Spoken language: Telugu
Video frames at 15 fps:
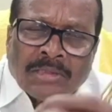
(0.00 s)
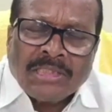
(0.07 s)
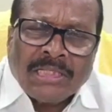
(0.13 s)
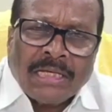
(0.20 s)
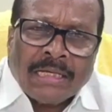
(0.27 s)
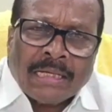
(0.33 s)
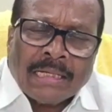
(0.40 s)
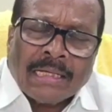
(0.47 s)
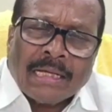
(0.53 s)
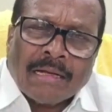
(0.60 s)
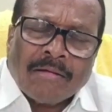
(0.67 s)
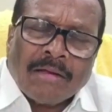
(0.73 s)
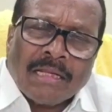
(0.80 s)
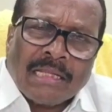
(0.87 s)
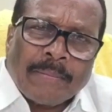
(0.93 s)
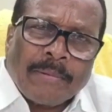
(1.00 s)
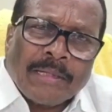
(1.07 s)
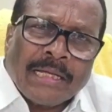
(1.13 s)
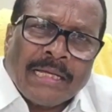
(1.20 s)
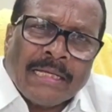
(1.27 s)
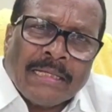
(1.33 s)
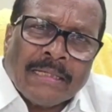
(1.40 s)
సిఐ కనకారావు గారికి
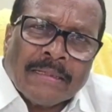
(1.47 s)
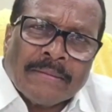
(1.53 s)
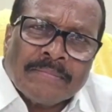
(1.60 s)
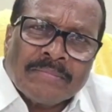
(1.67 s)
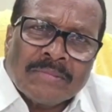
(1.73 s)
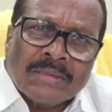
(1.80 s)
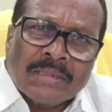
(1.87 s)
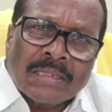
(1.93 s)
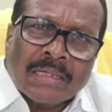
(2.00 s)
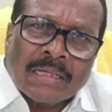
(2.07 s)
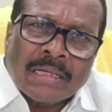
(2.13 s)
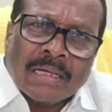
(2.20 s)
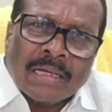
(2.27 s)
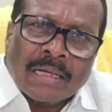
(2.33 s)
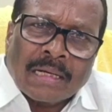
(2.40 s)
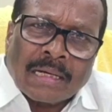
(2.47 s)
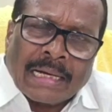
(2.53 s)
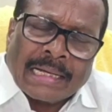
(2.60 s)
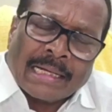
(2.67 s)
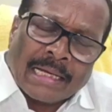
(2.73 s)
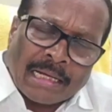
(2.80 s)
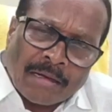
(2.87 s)
దెబ్బలు తగిలి
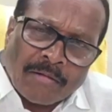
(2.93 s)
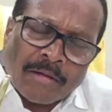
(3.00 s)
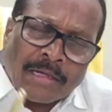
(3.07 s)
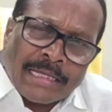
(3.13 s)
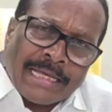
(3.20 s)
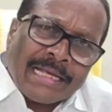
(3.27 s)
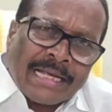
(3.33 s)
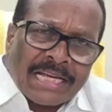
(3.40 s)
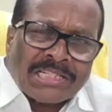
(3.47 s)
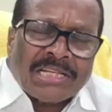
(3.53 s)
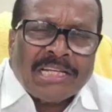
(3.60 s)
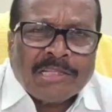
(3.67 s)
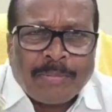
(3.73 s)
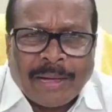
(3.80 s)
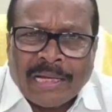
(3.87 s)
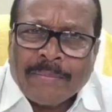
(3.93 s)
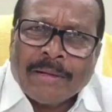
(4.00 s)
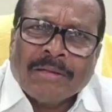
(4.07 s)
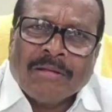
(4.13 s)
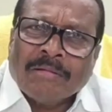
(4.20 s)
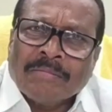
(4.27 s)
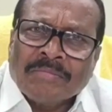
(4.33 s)
కనకారావు గారు ఏ క్యాస్ట్ అనేది పక్కన
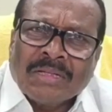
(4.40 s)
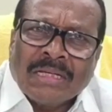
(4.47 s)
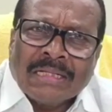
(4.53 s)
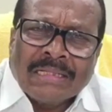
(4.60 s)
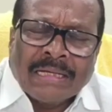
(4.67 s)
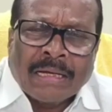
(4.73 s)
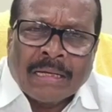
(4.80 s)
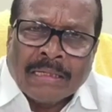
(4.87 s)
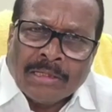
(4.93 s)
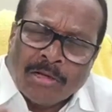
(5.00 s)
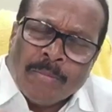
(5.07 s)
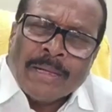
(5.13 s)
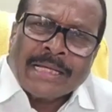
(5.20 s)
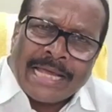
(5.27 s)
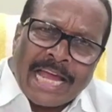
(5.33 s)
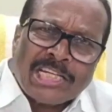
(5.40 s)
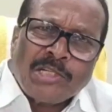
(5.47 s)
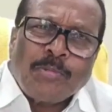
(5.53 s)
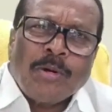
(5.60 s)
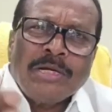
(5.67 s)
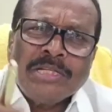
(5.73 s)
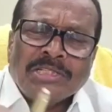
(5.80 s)
పెడదాం ఇందులో మళ్ళీ
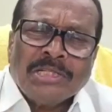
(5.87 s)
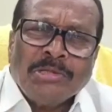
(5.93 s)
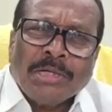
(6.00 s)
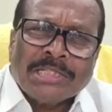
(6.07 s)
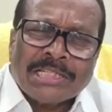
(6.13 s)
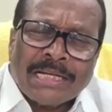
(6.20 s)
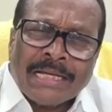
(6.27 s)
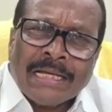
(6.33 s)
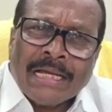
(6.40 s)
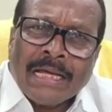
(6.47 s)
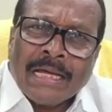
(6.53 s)
క్యాస్ట్ పాలిటిక్స్ ఎందుకు అసలు